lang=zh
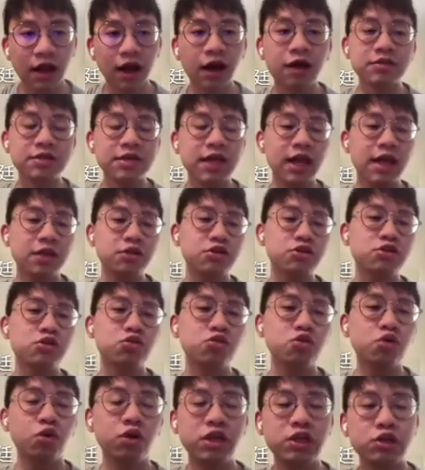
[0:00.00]
好，再来就是，
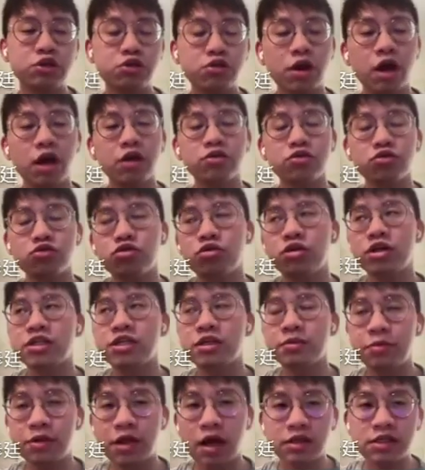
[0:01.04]
如果你需要，如果你
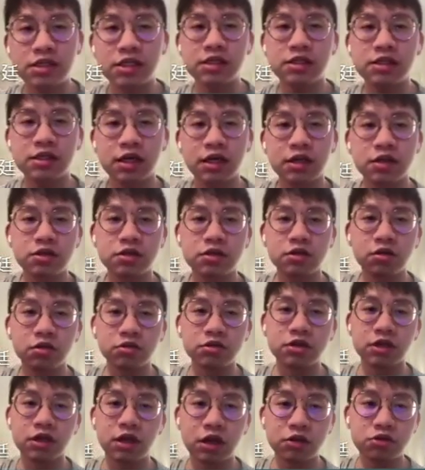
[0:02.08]
是比较进阶的使
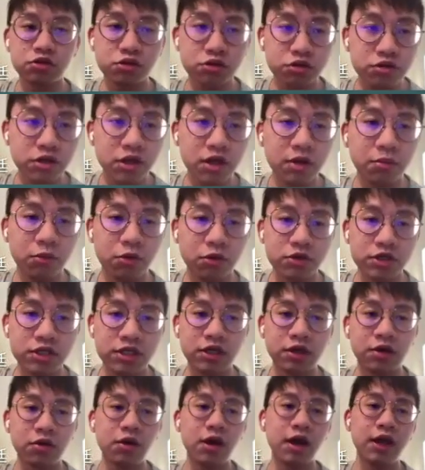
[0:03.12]
用者，你要去训练模
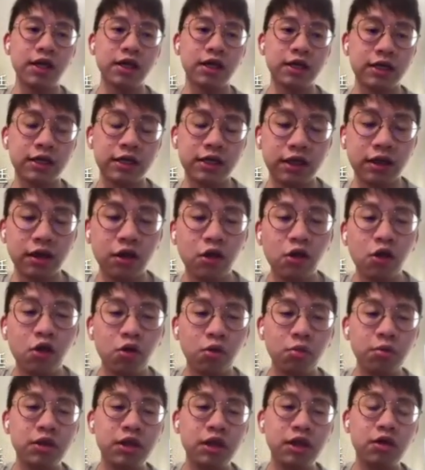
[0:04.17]
型的话，也可以。
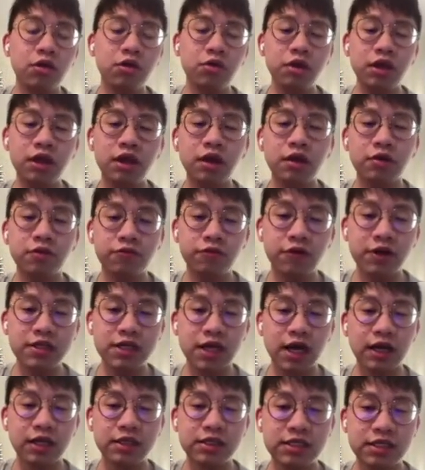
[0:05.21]
我们提供一个非
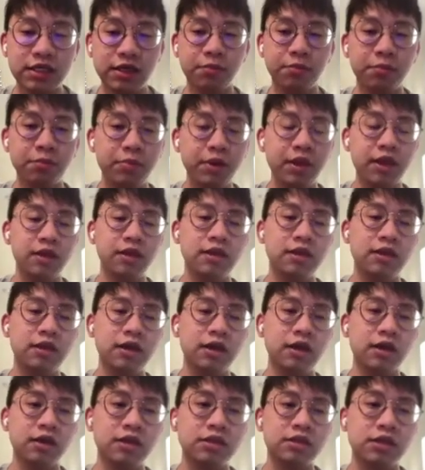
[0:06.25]
常简便
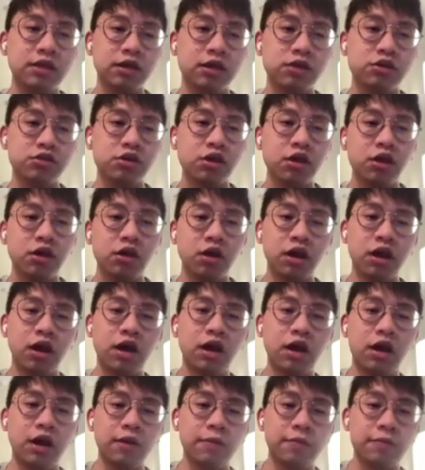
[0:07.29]
的这个
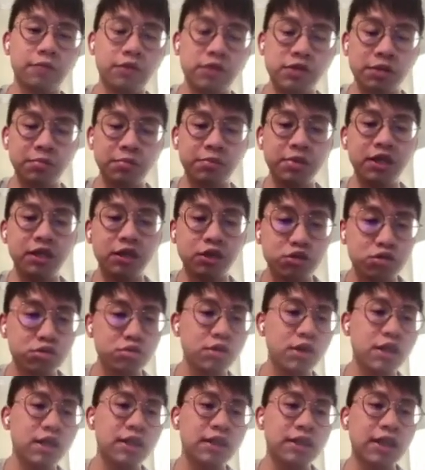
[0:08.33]
呃简便的
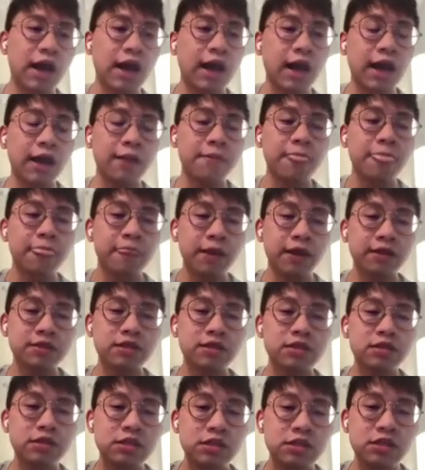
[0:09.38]
训练档案。那这
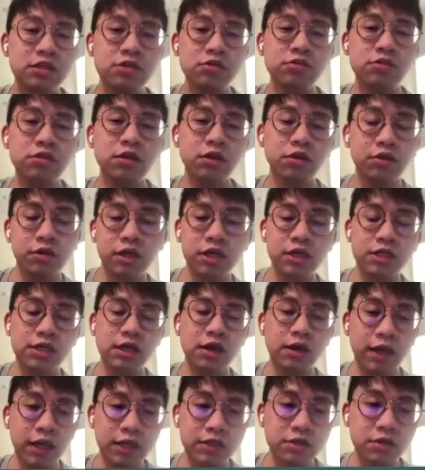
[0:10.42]
是基于有一个
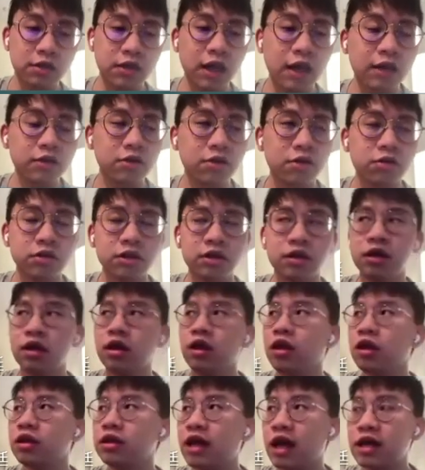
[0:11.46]
叫 e X L a t o 的
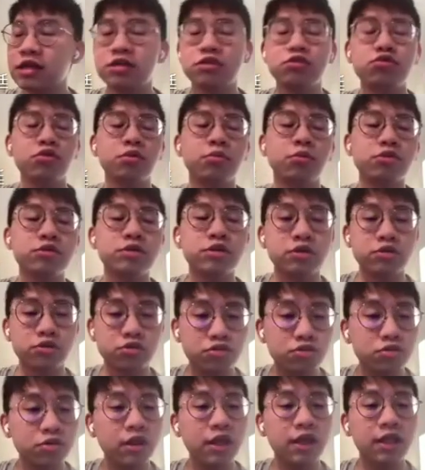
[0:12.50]
大型语言模型
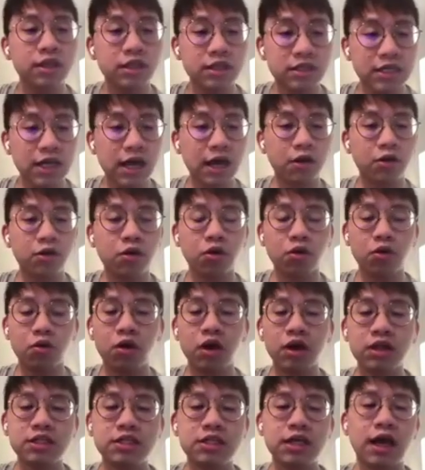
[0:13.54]
训练的架构
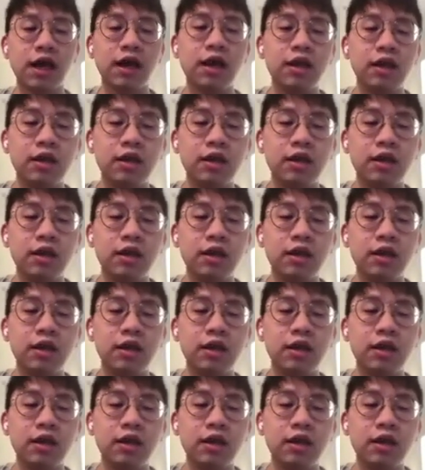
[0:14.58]
框架。